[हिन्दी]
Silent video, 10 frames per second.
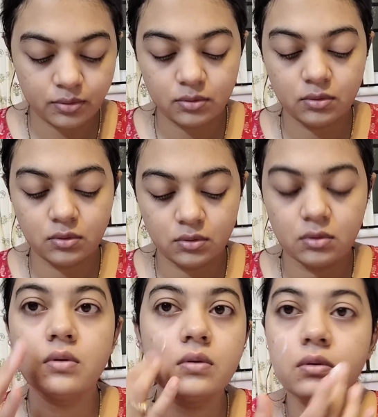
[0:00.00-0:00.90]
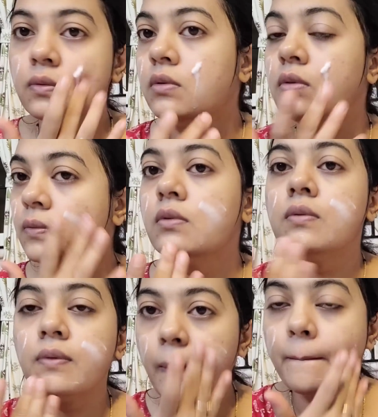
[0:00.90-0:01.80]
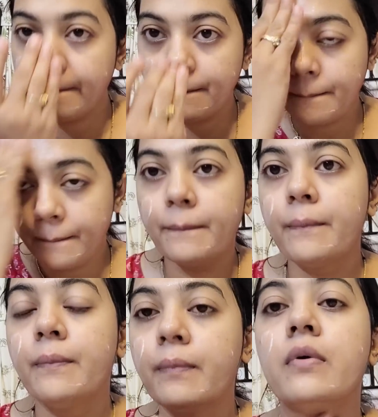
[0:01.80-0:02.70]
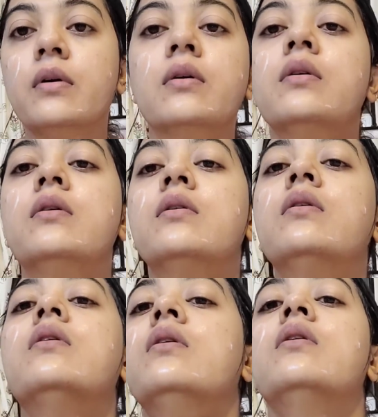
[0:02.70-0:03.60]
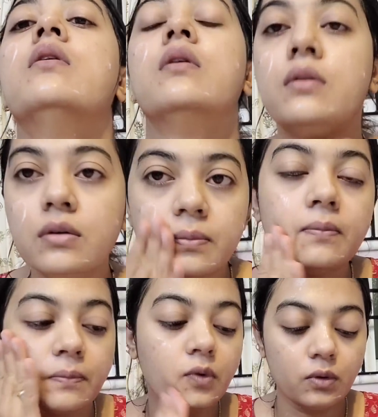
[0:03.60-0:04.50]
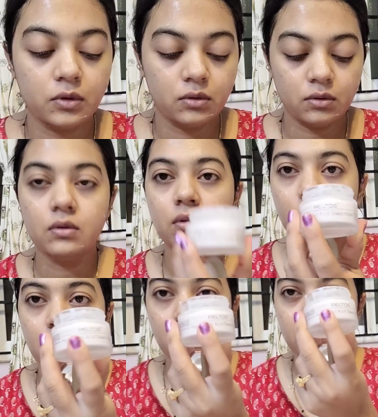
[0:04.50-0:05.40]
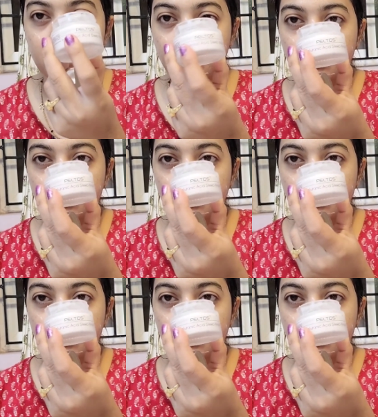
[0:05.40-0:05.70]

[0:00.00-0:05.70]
अपना सामान अपनी जगह पर रख दो तो सेट हो जाता है और कल के लिए टेंशन नहीं होता फेस वॉश करके उसके बाद